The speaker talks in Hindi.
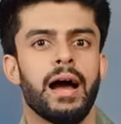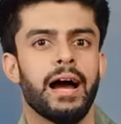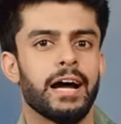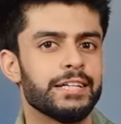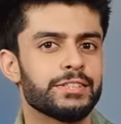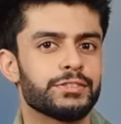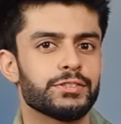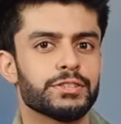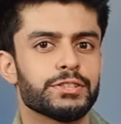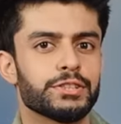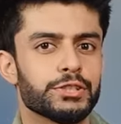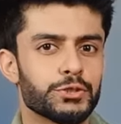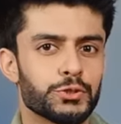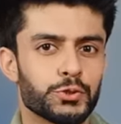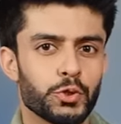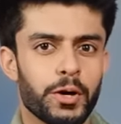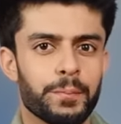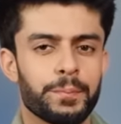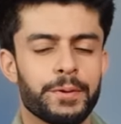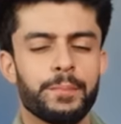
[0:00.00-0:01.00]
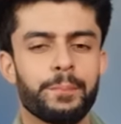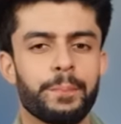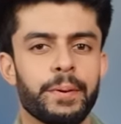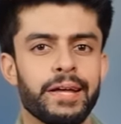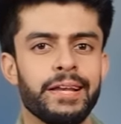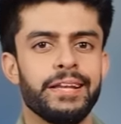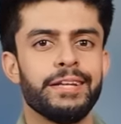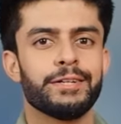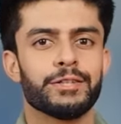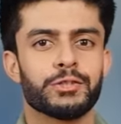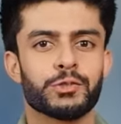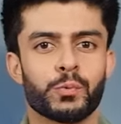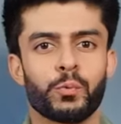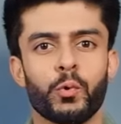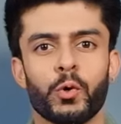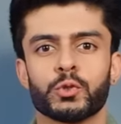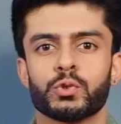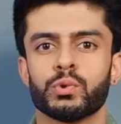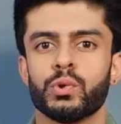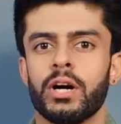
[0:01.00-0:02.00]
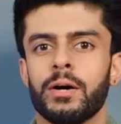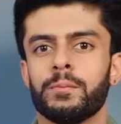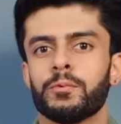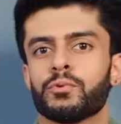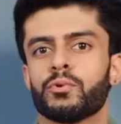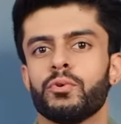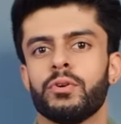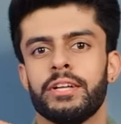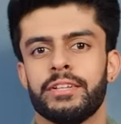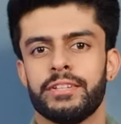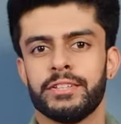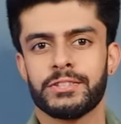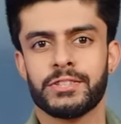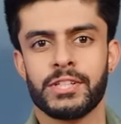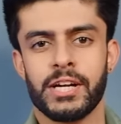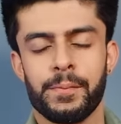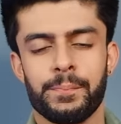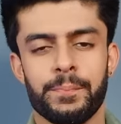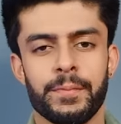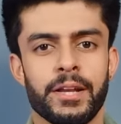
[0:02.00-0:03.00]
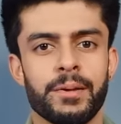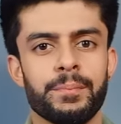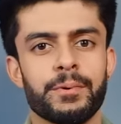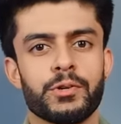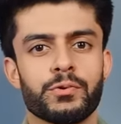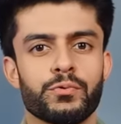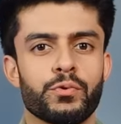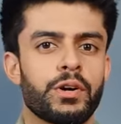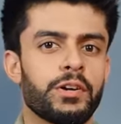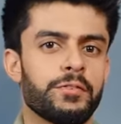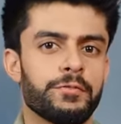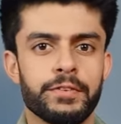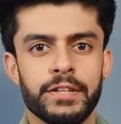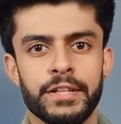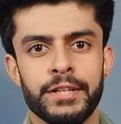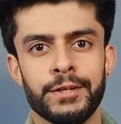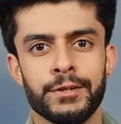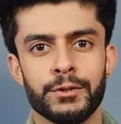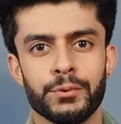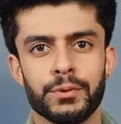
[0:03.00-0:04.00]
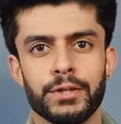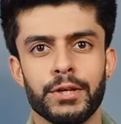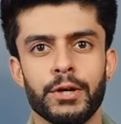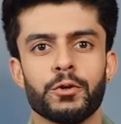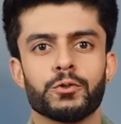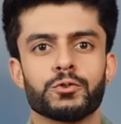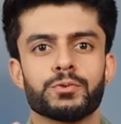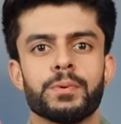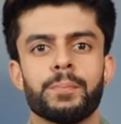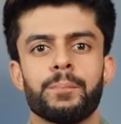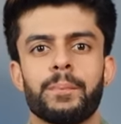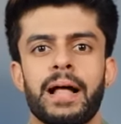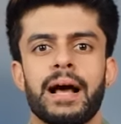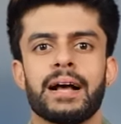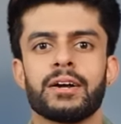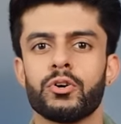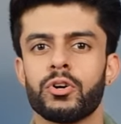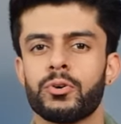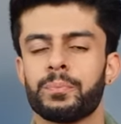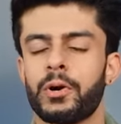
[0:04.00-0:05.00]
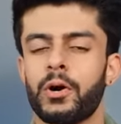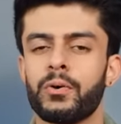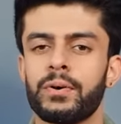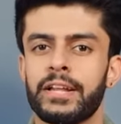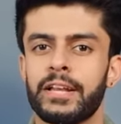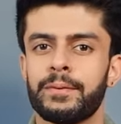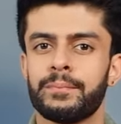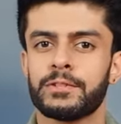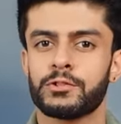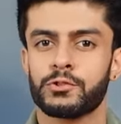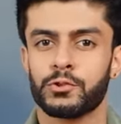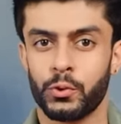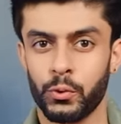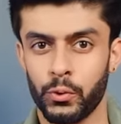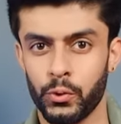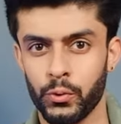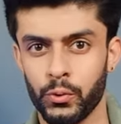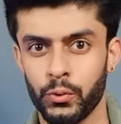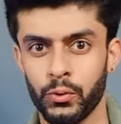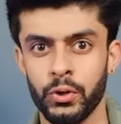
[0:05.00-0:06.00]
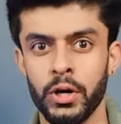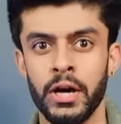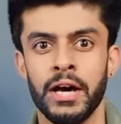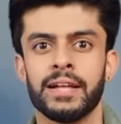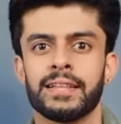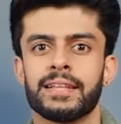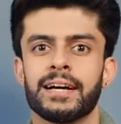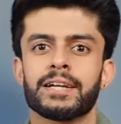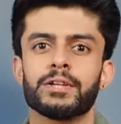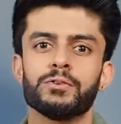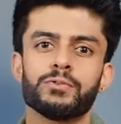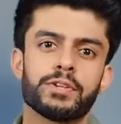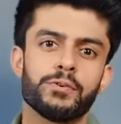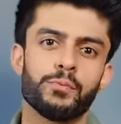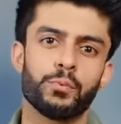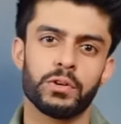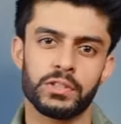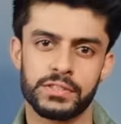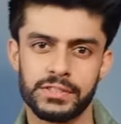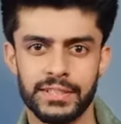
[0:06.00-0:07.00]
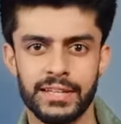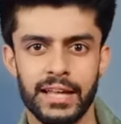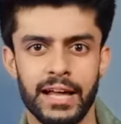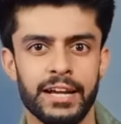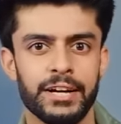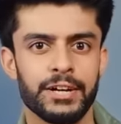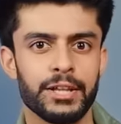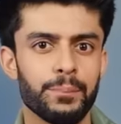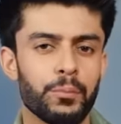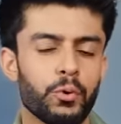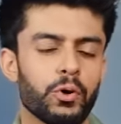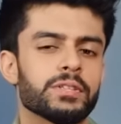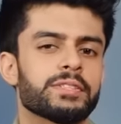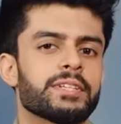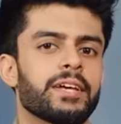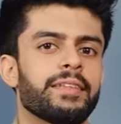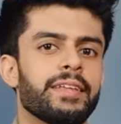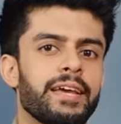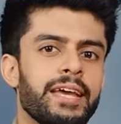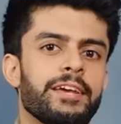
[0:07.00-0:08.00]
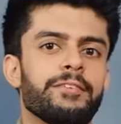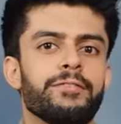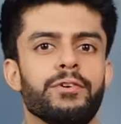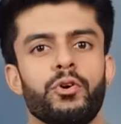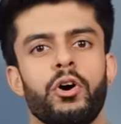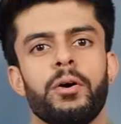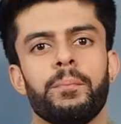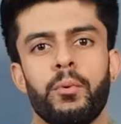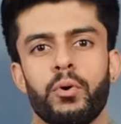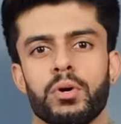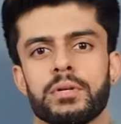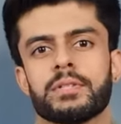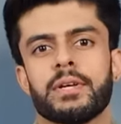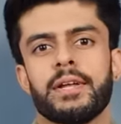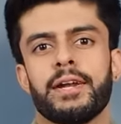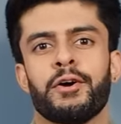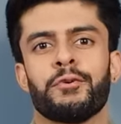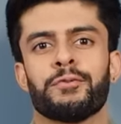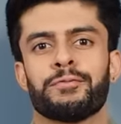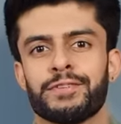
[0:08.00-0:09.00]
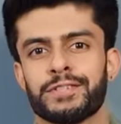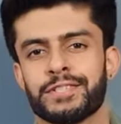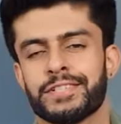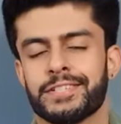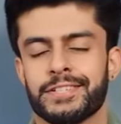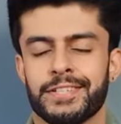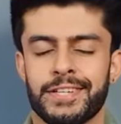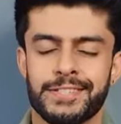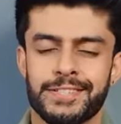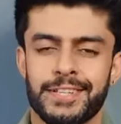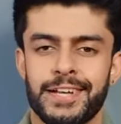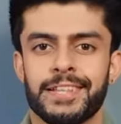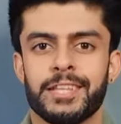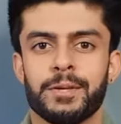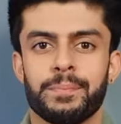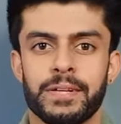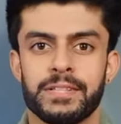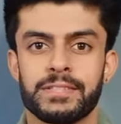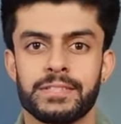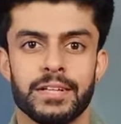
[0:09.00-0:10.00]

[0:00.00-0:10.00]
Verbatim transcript: आई सजेस्ट जो आपकी पहली रिस्ट वॉच हो आप उसको लेदर स्ट्रैप में ले बिकॉज वो कन्वीनियंट होती है और उसमें ब्लैक और ब्राउन एलिमेंट्स दोनों हो ताकि उसकी वर्सिटैलिटी बहुत ज़्यादा हैवी हो आप बहुत सारे आउटफिट्स के साथ साथ ही पहन